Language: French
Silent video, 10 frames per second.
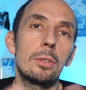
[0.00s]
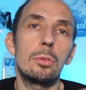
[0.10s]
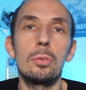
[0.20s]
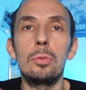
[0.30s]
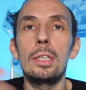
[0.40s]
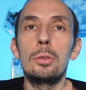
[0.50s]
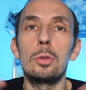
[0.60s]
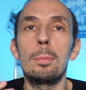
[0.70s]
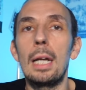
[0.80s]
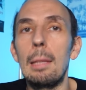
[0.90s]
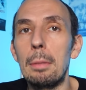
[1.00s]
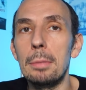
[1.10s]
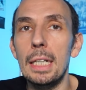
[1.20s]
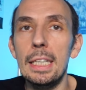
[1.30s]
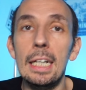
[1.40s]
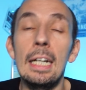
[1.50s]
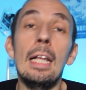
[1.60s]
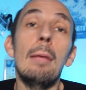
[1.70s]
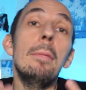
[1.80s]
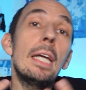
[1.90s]
entendu, les deux n'ont pas la même carrière,
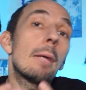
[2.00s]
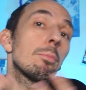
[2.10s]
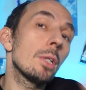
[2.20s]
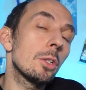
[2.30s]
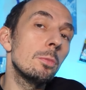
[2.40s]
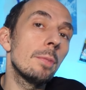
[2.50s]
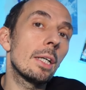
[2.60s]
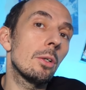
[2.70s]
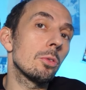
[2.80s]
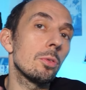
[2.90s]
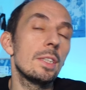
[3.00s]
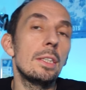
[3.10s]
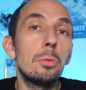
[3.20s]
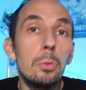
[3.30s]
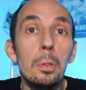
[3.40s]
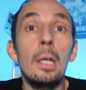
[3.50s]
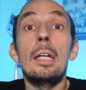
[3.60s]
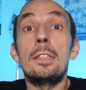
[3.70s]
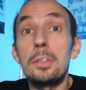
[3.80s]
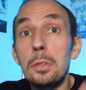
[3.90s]
mais un point commun entre ces deux
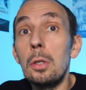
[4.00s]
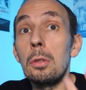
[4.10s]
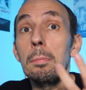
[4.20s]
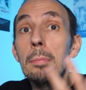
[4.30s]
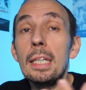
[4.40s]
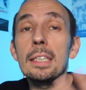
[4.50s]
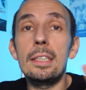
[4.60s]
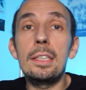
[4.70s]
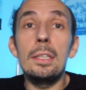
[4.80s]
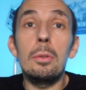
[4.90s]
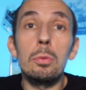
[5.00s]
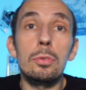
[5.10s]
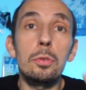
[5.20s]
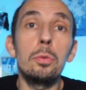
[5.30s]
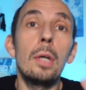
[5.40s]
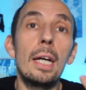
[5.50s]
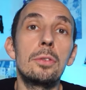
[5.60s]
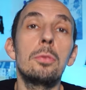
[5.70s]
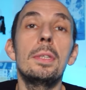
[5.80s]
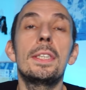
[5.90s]
seuls mecs qui ont su
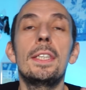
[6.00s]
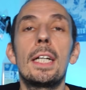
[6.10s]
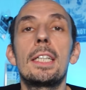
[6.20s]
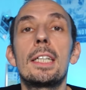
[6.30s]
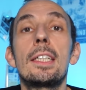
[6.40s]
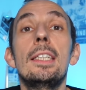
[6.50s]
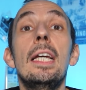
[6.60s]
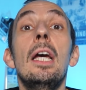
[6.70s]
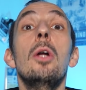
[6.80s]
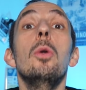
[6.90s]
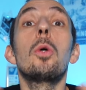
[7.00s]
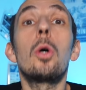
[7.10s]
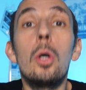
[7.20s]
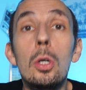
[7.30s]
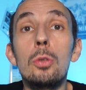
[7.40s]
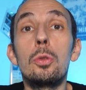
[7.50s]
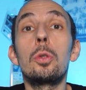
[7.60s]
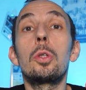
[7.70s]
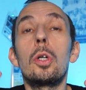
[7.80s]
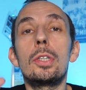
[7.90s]
assumer ces dernières années le rôle de
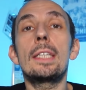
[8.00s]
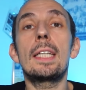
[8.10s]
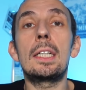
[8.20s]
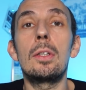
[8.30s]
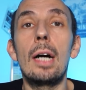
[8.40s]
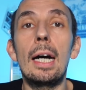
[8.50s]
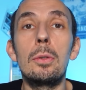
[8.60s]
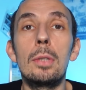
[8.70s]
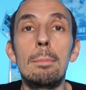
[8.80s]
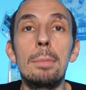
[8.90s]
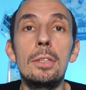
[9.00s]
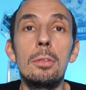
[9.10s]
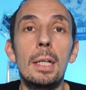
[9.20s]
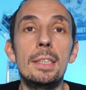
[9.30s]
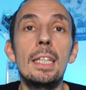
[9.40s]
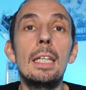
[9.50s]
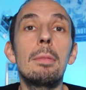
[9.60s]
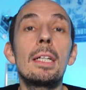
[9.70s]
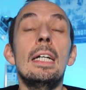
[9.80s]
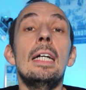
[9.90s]
grand attaquant à l'Olympique de Marseille, et eh
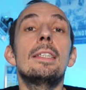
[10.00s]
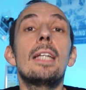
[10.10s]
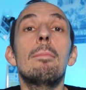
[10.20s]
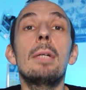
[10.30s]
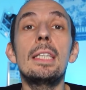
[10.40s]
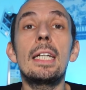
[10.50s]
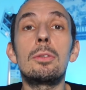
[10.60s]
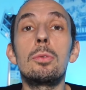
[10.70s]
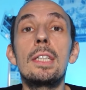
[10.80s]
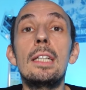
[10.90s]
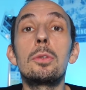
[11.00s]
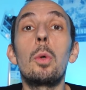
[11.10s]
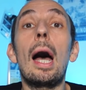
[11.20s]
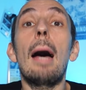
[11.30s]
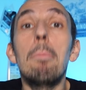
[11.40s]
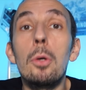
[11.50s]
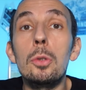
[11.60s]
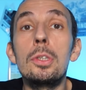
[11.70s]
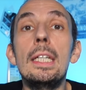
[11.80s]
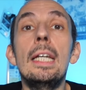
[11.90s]
bien, c'est la manière dont ils ont
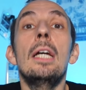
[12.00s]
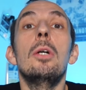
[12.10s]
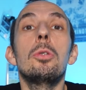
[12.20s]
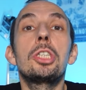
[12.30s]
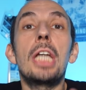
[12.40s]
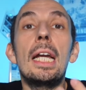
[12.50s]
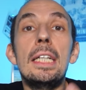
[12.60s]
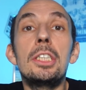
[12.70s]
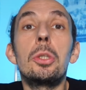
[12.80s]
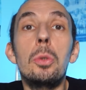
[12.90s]
abordé le challenge